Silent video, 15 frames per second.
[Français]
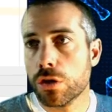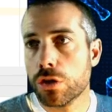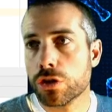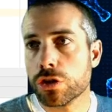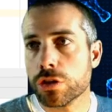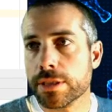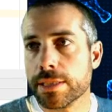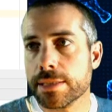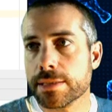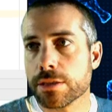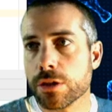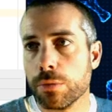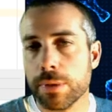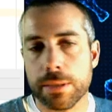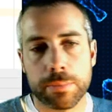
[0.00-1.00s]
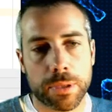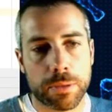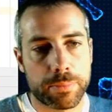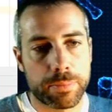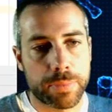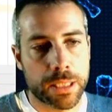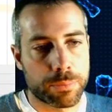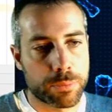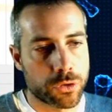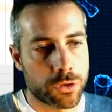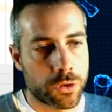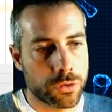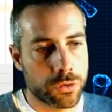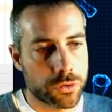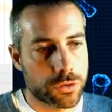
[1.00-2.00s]
Je teste quand même par
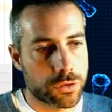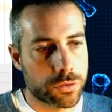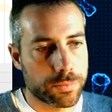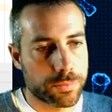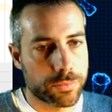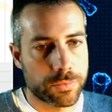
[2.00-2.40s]
prudence